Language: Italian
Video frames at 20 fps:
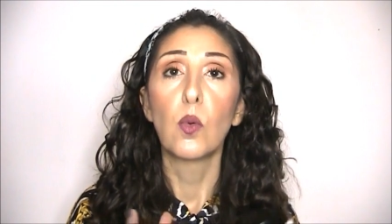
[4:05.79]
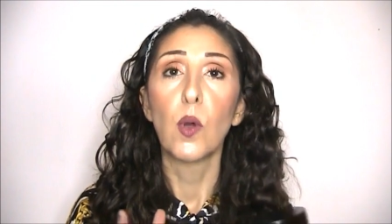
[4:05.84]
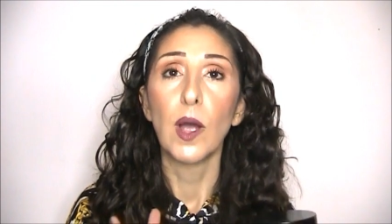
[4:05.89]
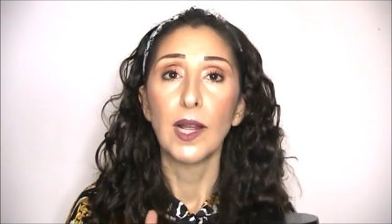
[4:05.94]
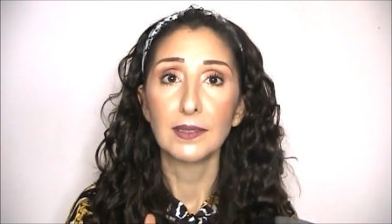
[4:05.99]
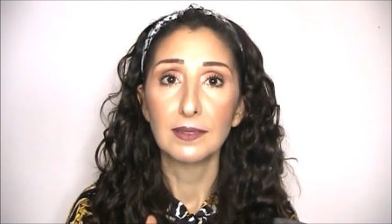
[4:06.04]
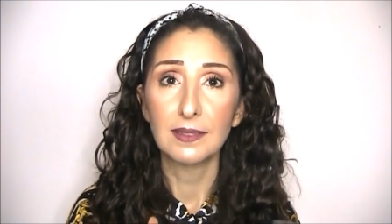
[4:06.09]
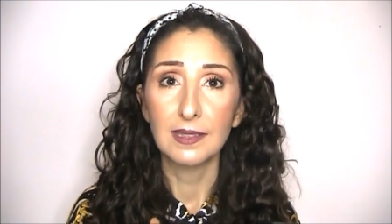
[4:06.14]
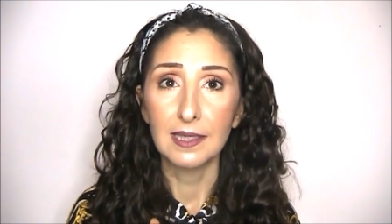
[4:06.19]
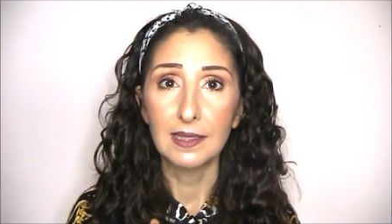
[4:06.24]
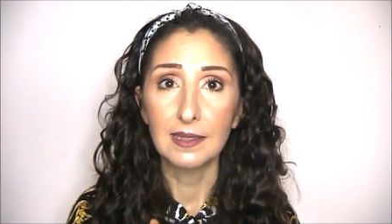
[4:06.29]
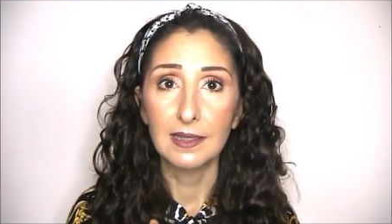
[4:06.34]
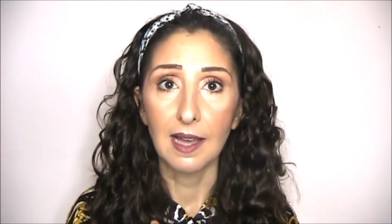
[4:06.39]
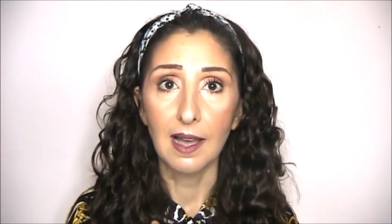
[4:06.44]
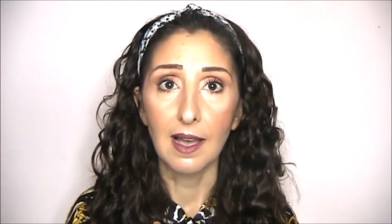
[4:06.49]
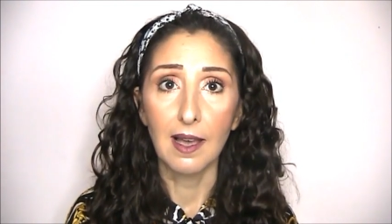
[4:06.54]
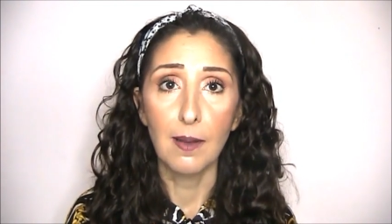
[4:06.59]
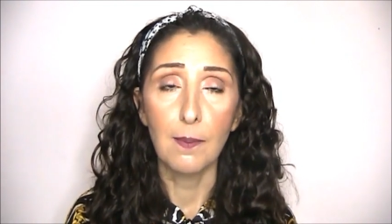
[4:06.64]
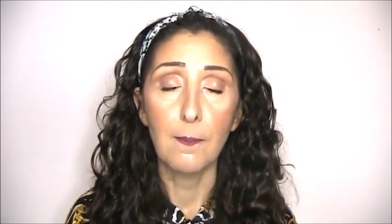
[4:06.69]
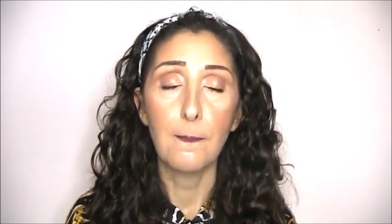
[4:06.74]

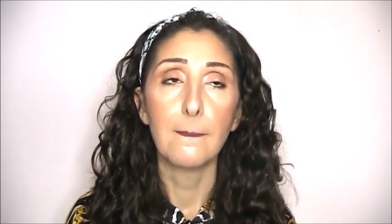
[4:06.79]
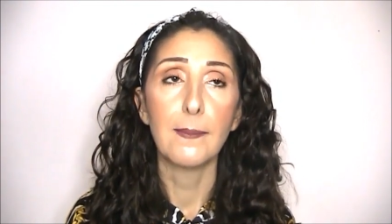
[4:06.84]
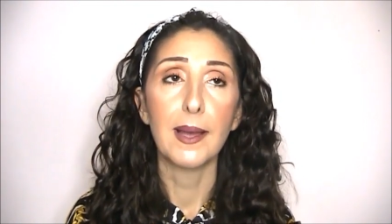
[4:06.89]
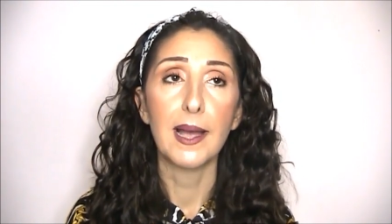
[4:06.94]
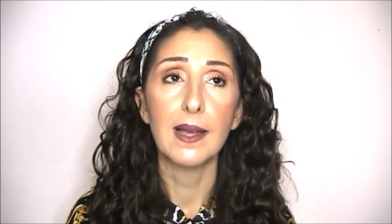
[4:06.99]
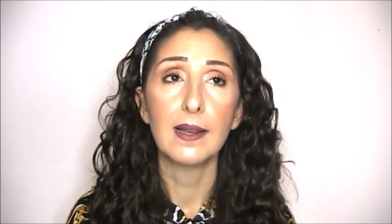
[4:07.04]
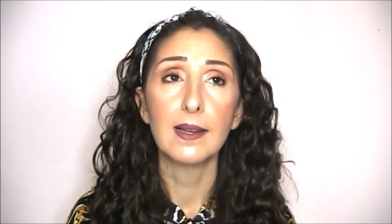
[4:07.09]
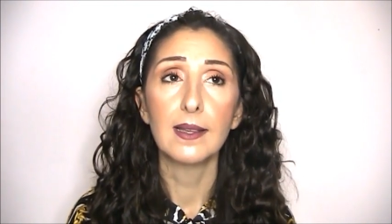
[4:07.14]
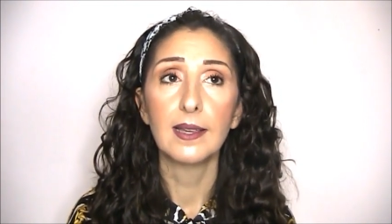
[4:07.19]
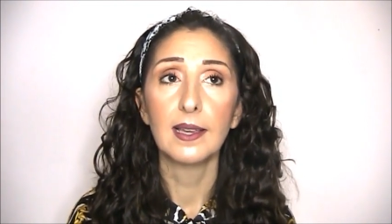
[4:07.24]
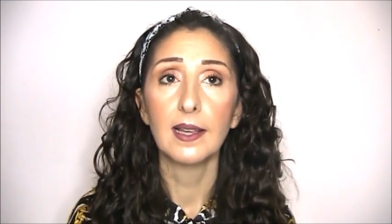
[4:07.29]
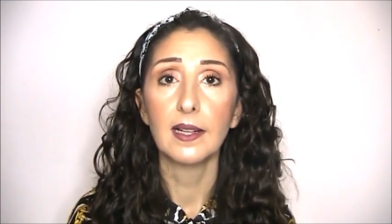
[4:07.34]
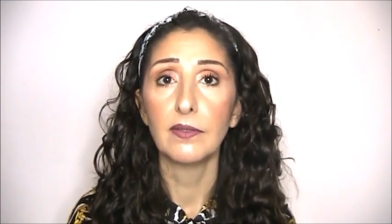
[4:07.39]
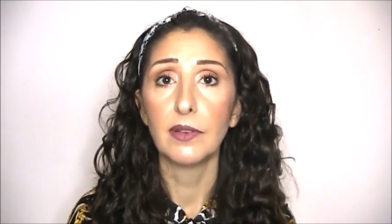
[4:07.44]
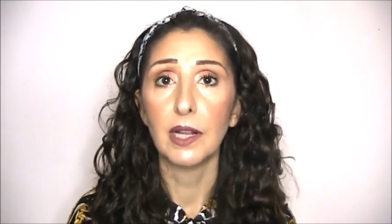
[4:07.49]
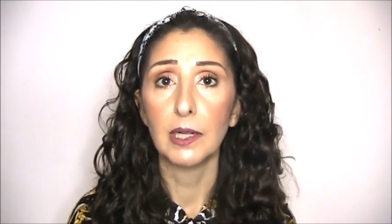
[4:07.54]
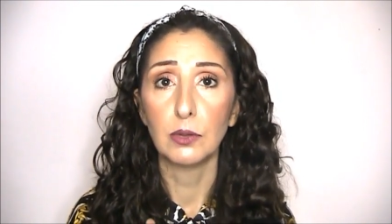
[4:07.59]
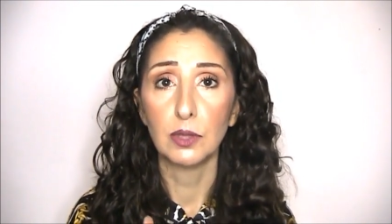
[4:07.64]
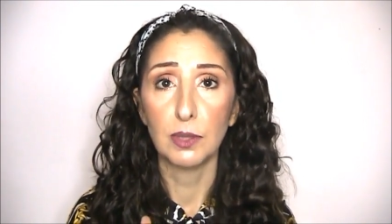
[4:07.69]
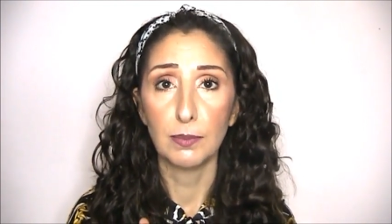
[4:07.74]
quantità ma anche a
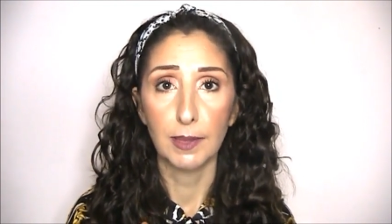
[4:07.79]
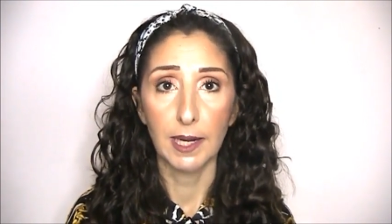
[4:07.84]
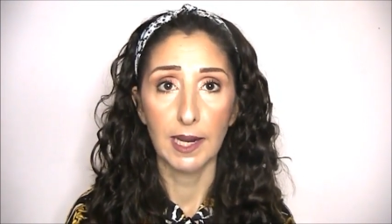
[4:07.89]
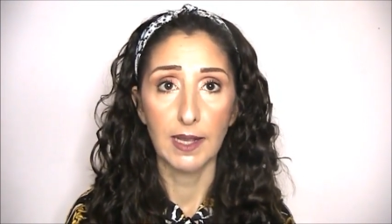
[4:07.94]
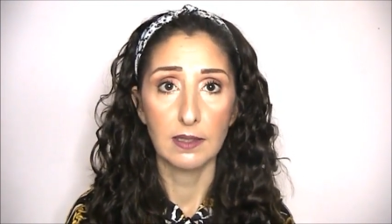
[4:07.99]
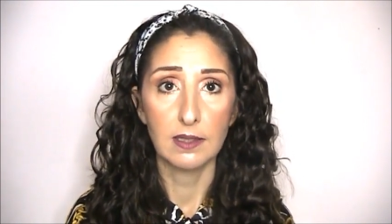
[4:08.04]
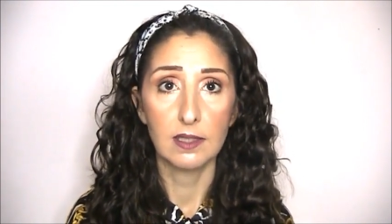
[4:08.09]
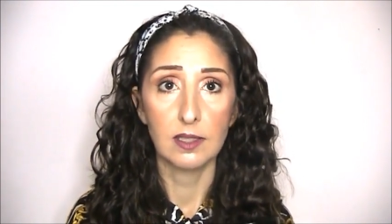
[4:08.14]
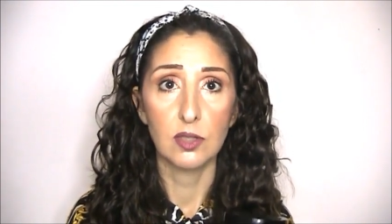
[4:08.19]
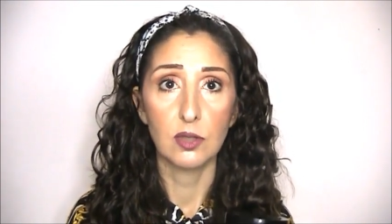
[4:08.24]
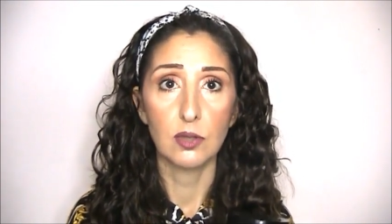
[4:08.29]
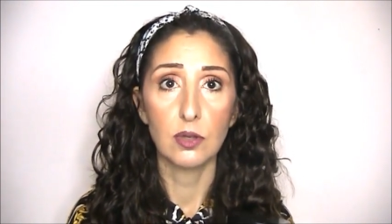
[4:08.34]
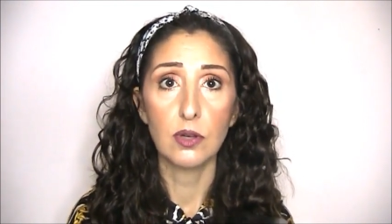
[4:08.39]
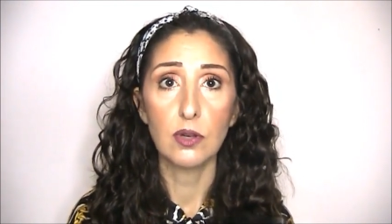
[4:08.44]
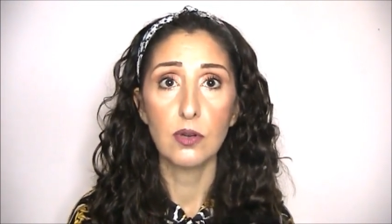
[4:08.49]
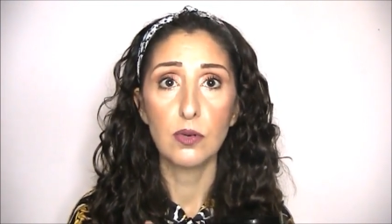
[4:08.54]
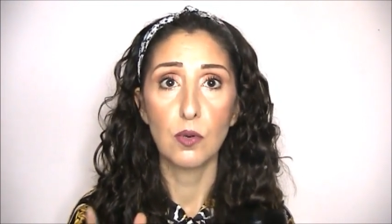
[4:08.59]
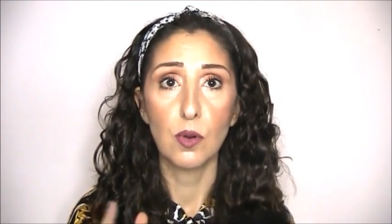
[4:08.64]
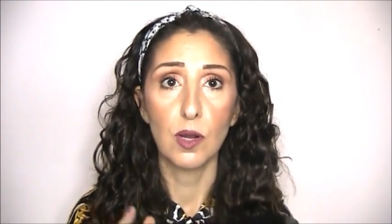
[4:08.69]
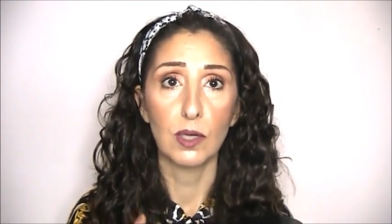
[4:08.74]
livello di
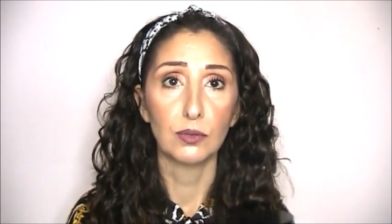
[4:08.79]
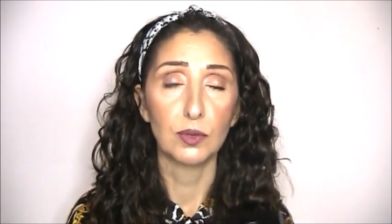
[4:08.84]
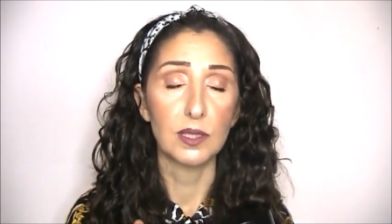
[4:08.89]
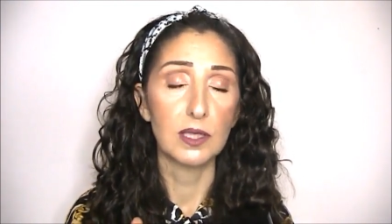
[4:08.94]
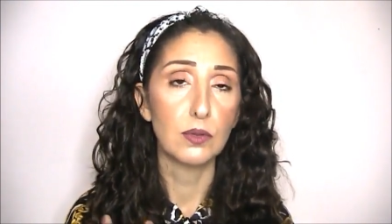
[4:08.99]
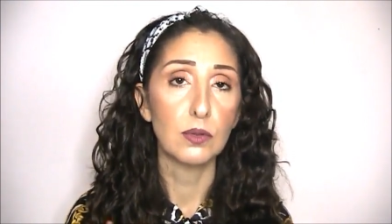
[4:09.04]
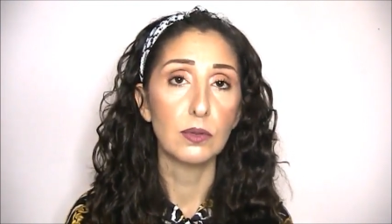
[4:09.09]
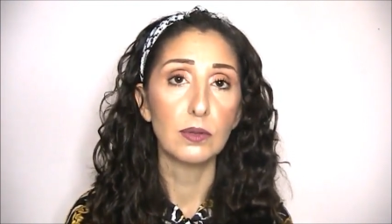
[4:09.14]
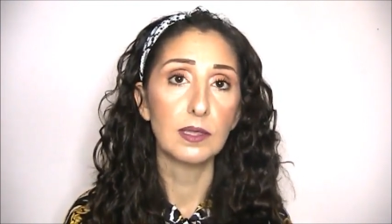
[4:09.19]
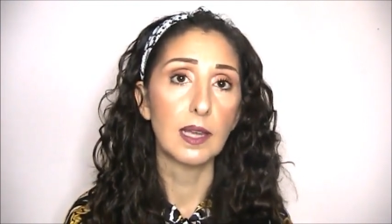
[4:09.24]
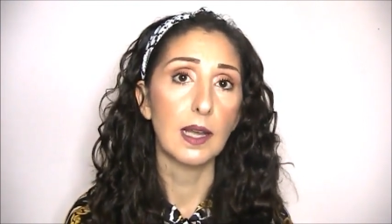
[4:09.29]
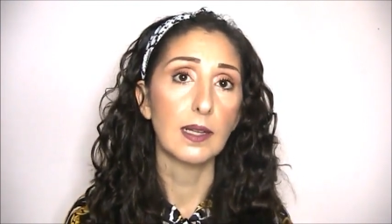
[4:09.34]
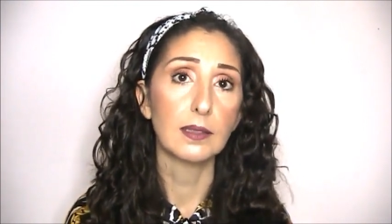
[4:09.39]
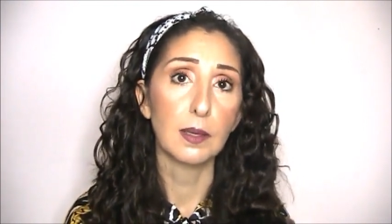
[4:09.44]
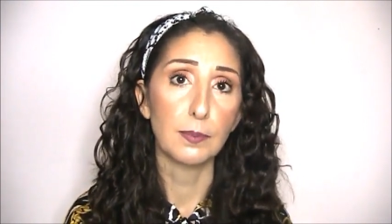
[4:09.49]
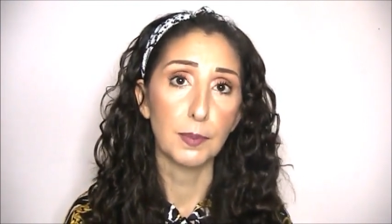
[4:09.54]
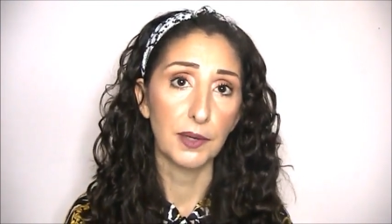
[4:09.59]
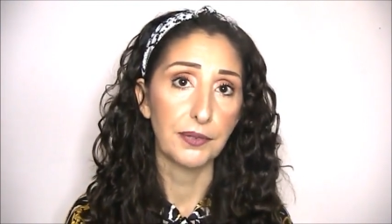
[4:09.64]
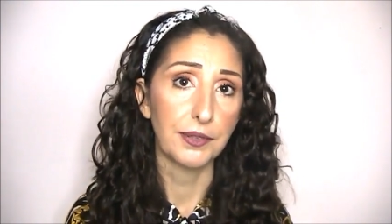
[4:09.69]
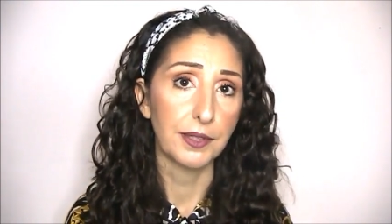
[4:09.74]
prezzo, quando è
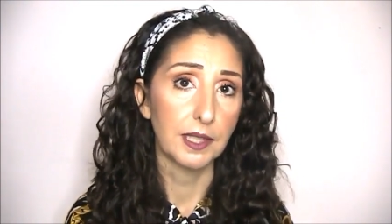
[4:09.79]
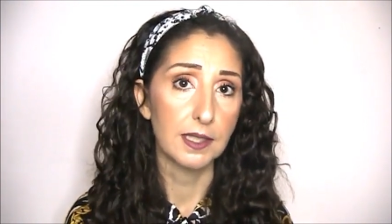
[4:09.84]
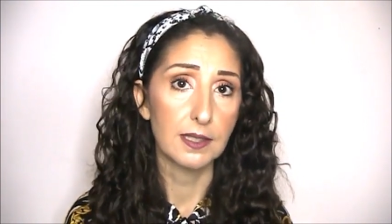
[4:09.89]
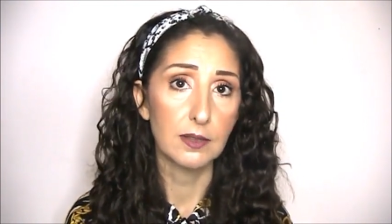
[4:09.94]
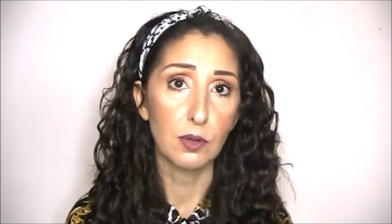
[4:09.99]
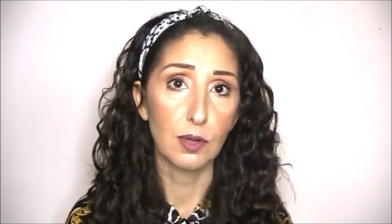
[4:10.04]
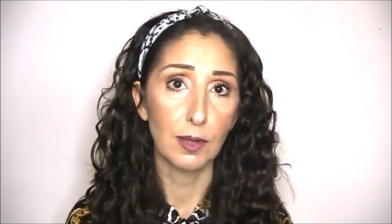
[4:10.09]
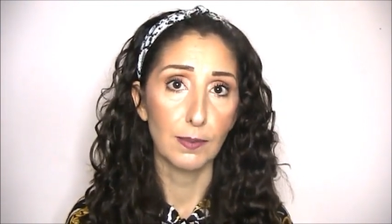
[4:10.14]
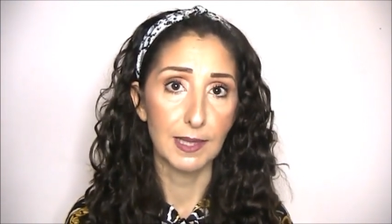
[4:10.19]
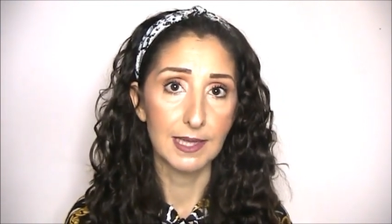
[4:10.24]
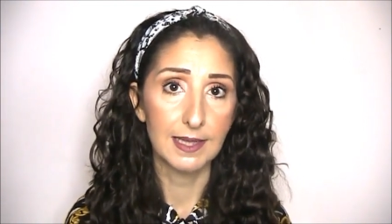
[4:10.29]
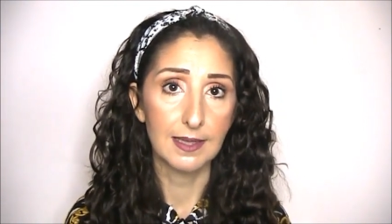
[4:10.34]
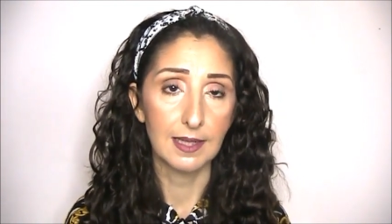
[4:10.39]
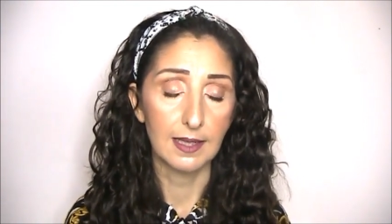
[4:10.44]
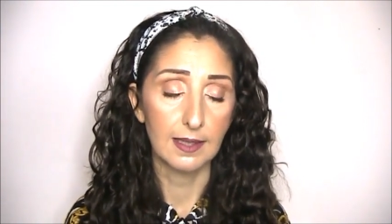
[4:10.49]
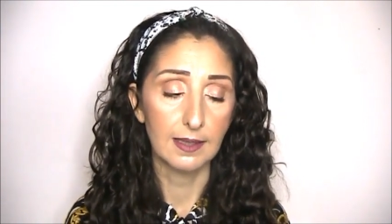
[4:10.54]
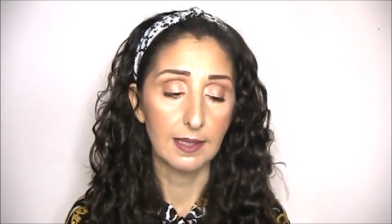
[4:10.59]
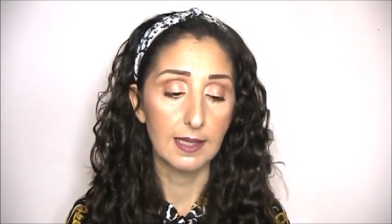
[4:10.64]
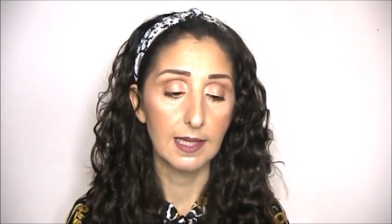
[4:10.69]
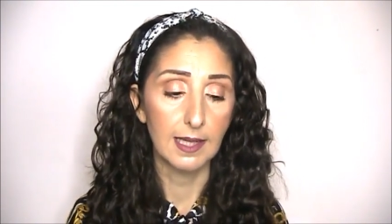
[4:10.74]
scontata preferisco la
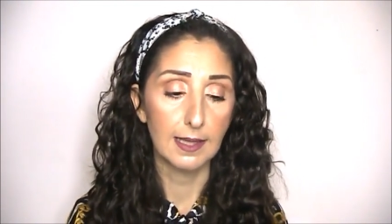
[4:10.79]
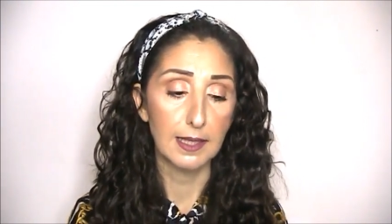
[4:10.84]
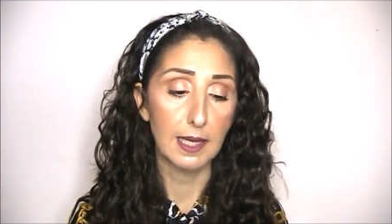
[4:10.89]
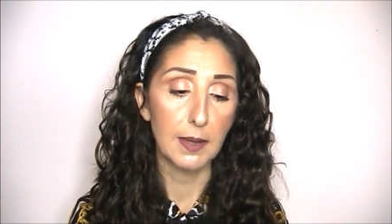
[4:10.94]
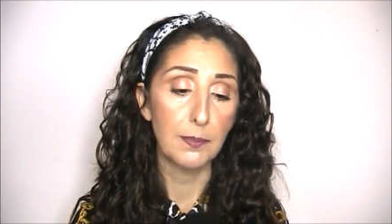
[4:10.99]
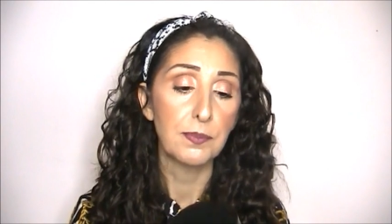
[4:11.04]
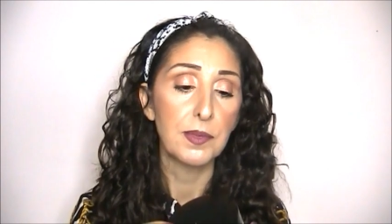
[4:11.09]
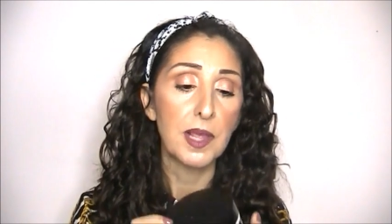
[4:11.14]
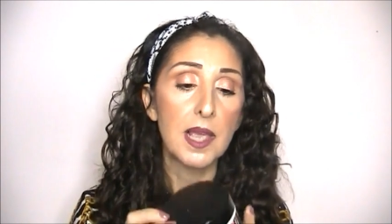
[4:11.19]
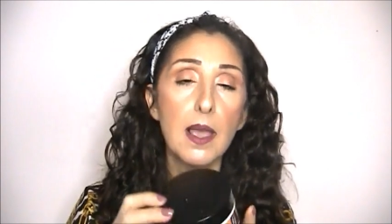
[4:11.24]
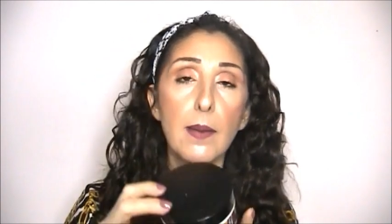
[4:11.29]
maschera di Garnier,